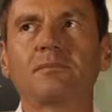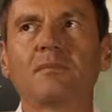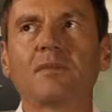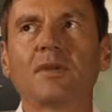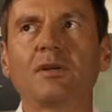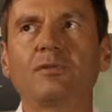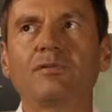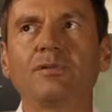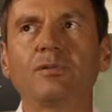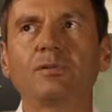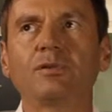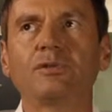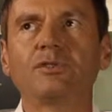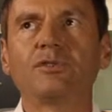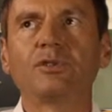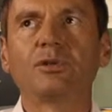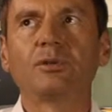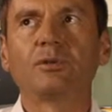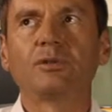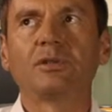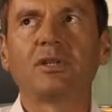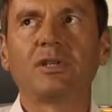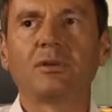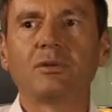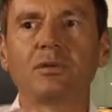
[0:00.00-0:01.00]

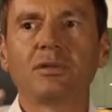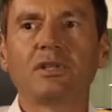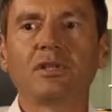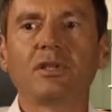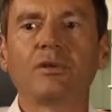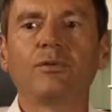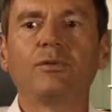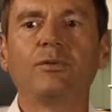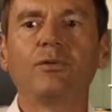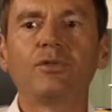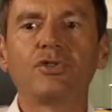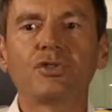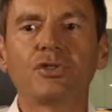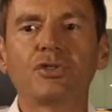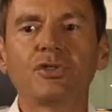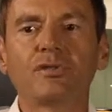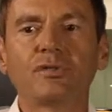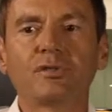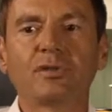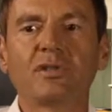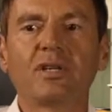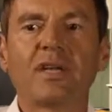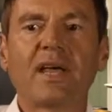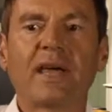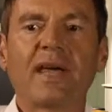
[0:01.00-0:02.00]
Funktion, die halt gewünscht ist
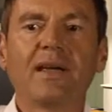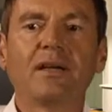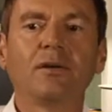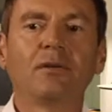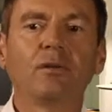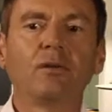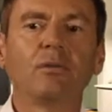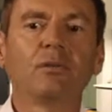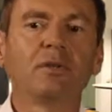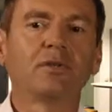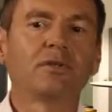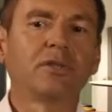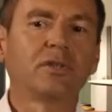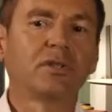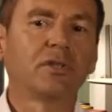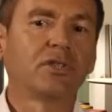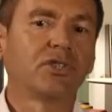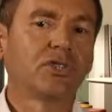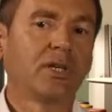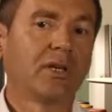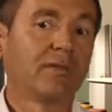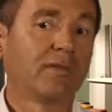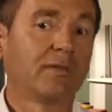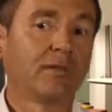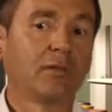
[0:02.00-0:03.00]
von den Eigentümern, von den
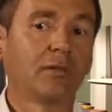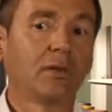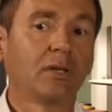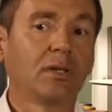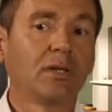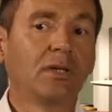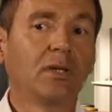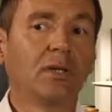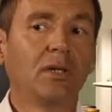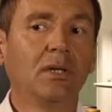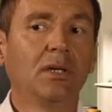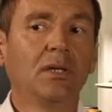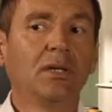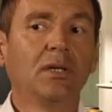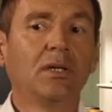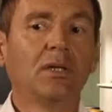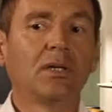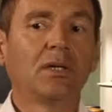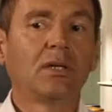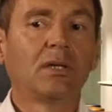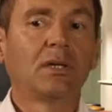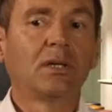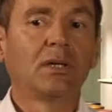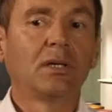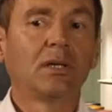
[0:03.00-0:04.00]
Geschäftsführern,
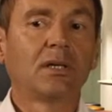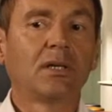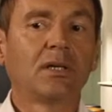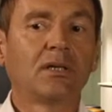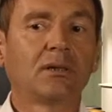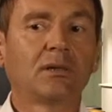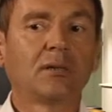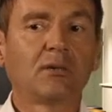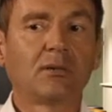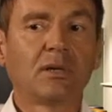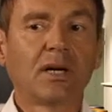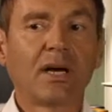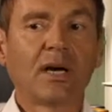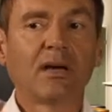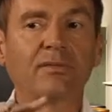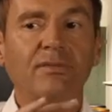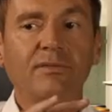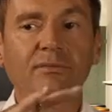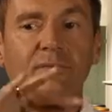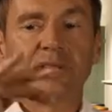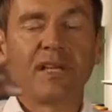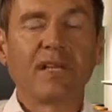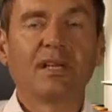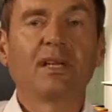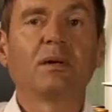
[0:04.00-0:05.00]
äh, da auf
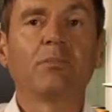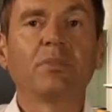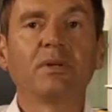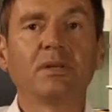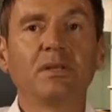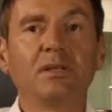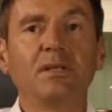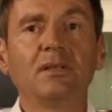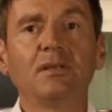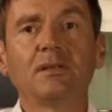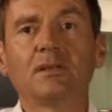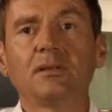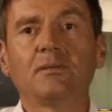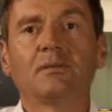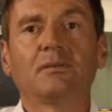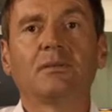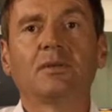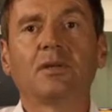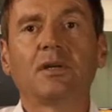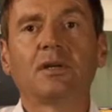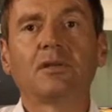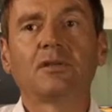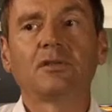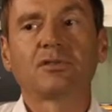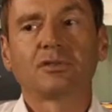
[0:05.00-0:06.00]
den Nenner bringt.
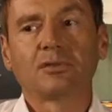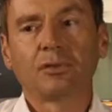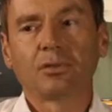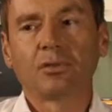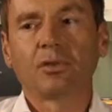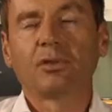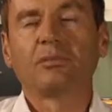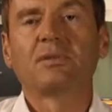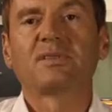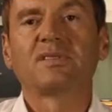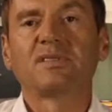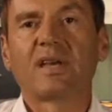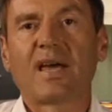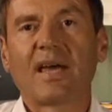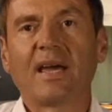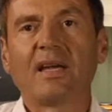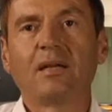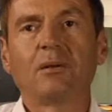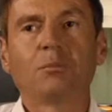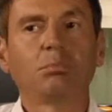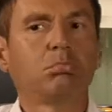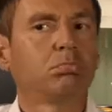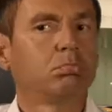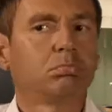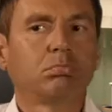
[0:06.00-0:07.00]
Ja, das soll aber
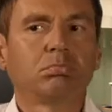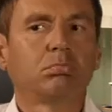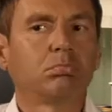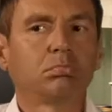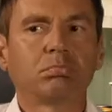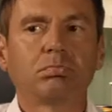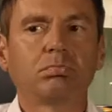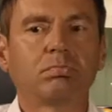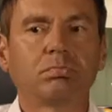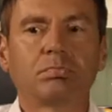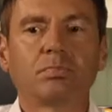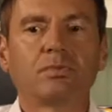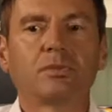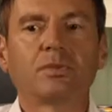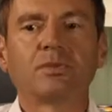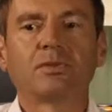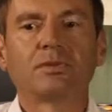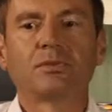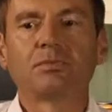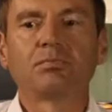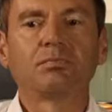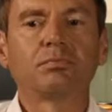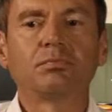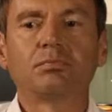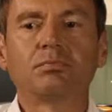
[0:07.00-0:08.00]
sein. Das
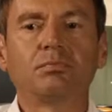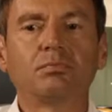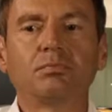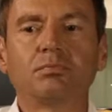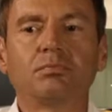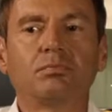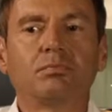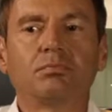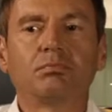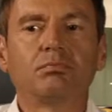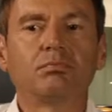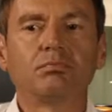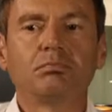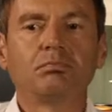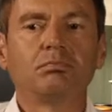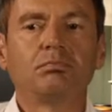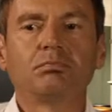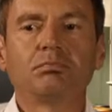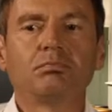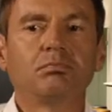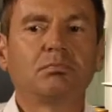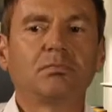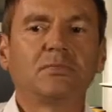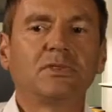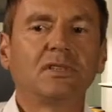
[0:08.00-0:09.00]

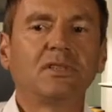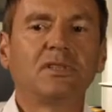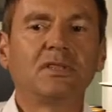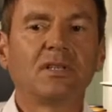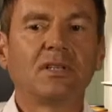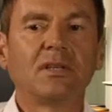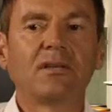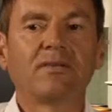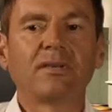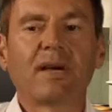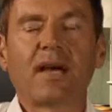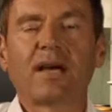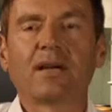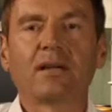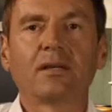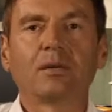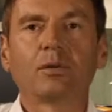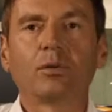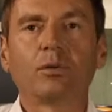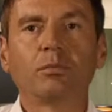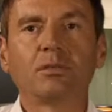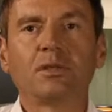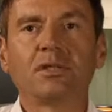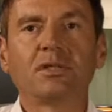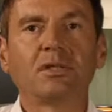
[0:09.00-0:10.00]
ist eine Frage der
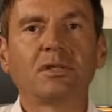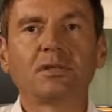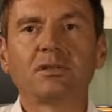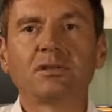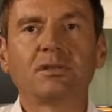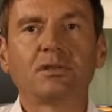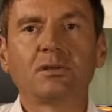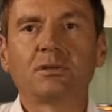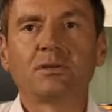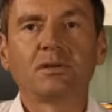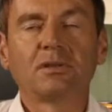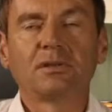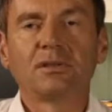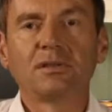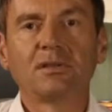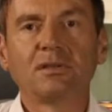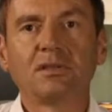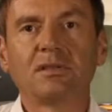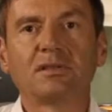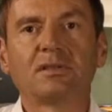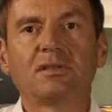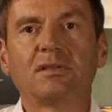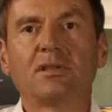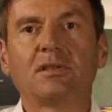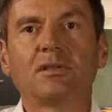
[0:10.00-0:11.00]
Kommunikation. Es ist
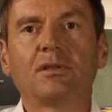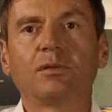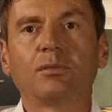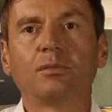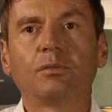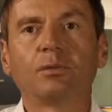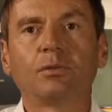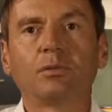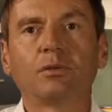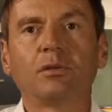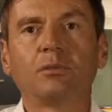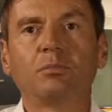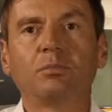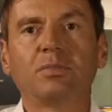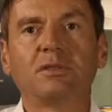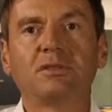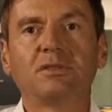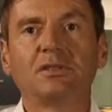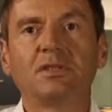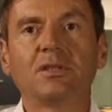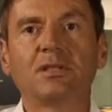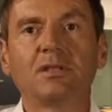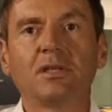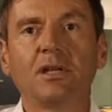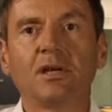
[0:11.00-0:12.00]
jetzt nicht eine
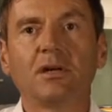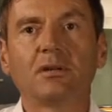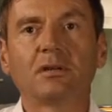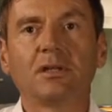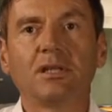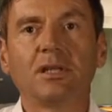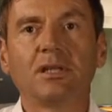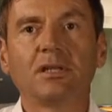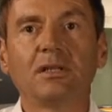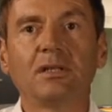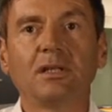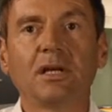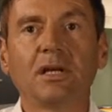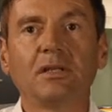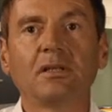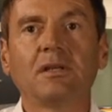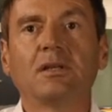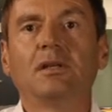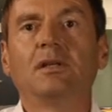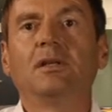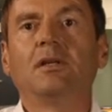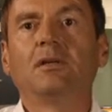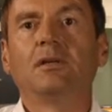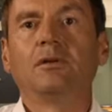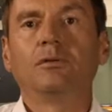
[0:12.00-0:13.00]
hochkomplizierte Angelegenheit.
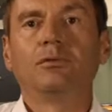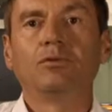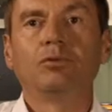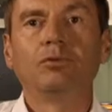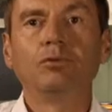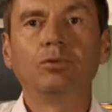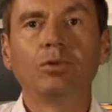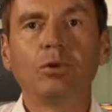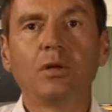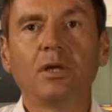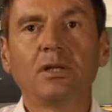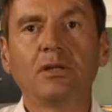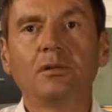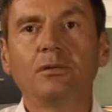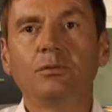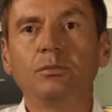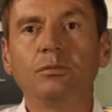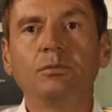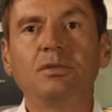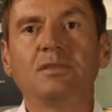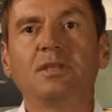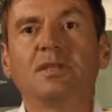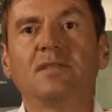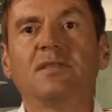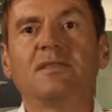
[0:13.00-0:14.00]
Zuhören,
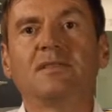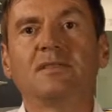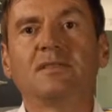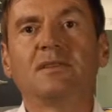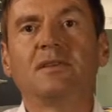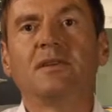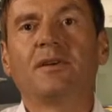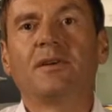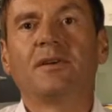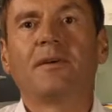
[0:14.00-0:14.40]
umsetzen.